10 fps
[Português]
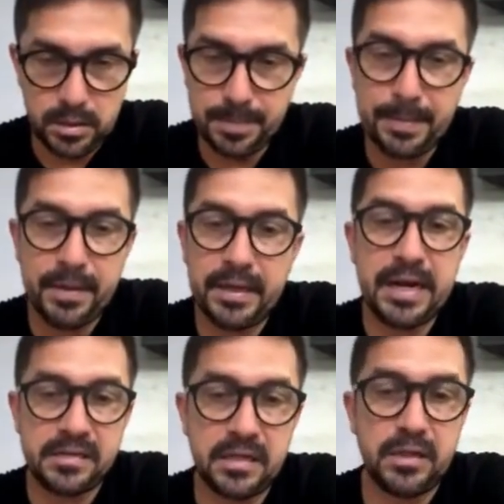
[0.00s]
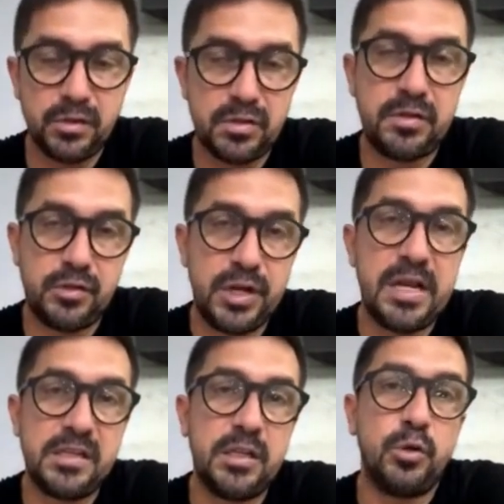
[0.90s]
E, e graças a Deus
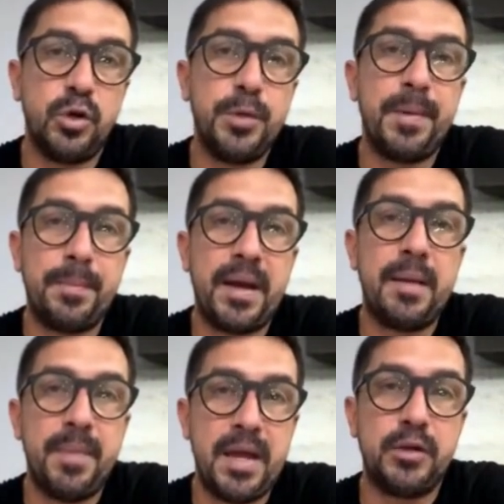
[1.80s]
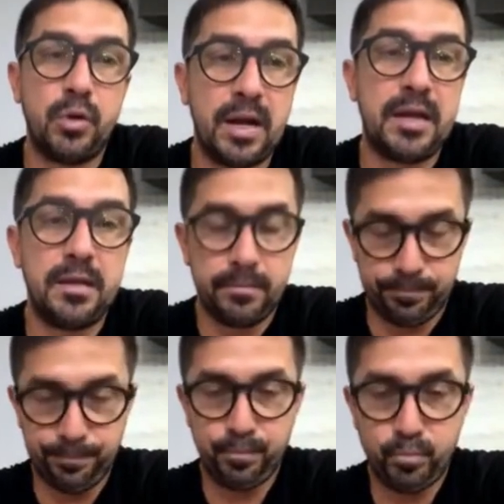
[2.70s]
tinha esse dom de preparar bem a jogada
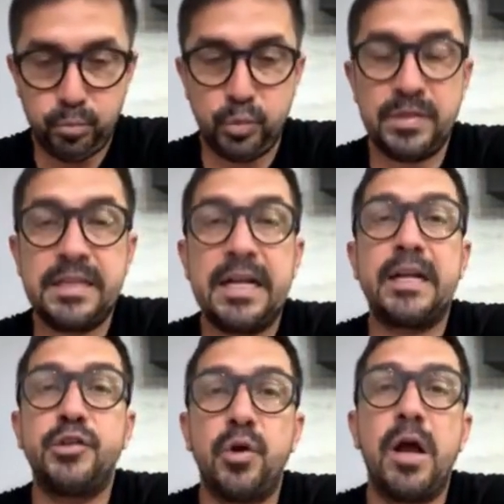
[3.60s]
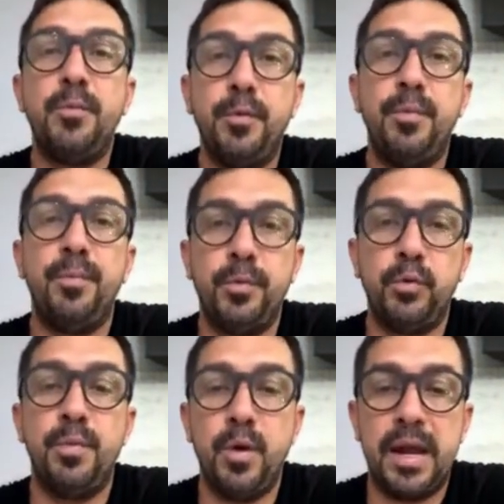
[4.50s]
os atacantes jogavam pro, pro,
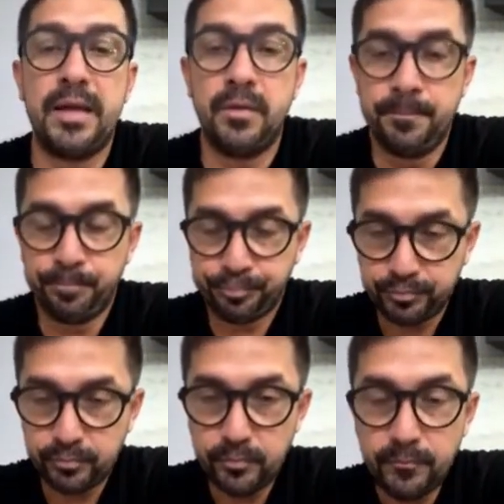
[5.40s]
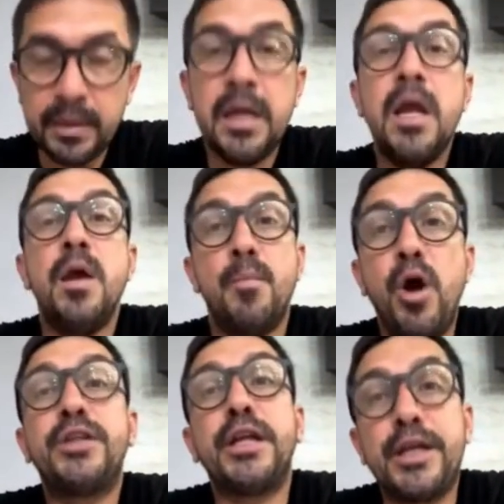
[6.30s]
do meu lado.
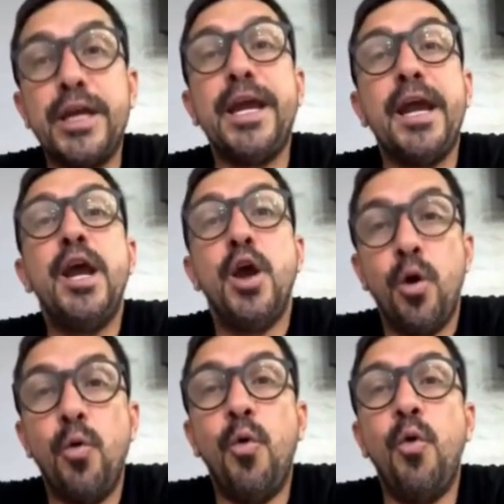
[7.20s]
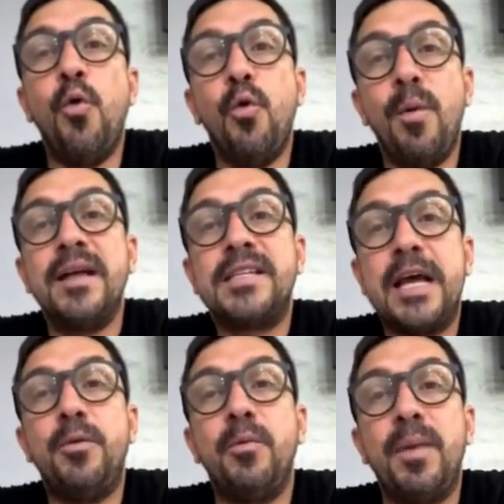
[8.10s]
Mostra que um, o,
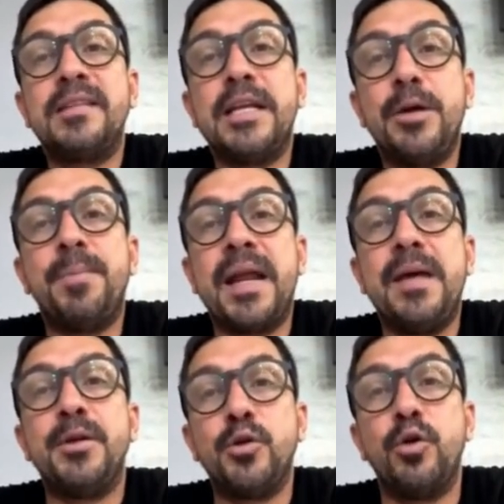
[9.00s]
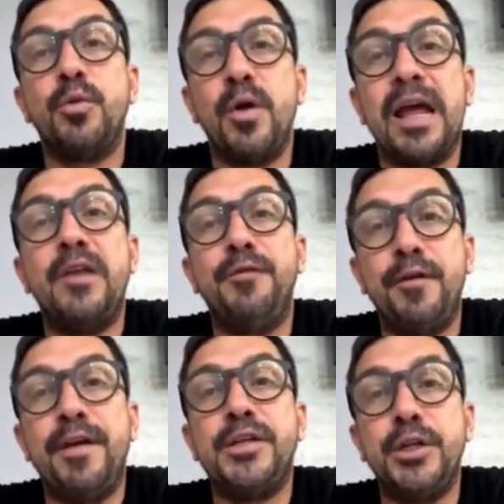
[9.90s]
Marcelo, o Marcelinho Paraíba jogou do meu lado,
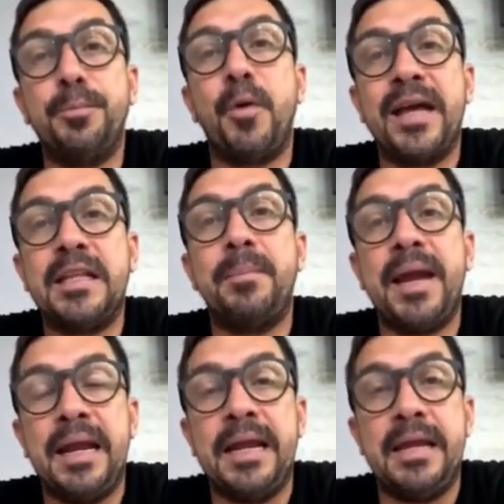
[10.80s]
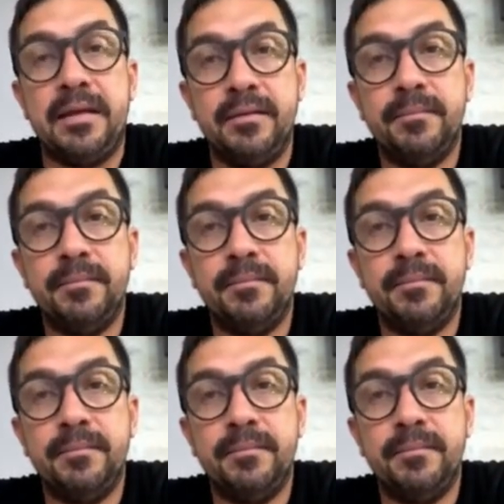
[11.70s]
foi vendido para o Hertha Berlim.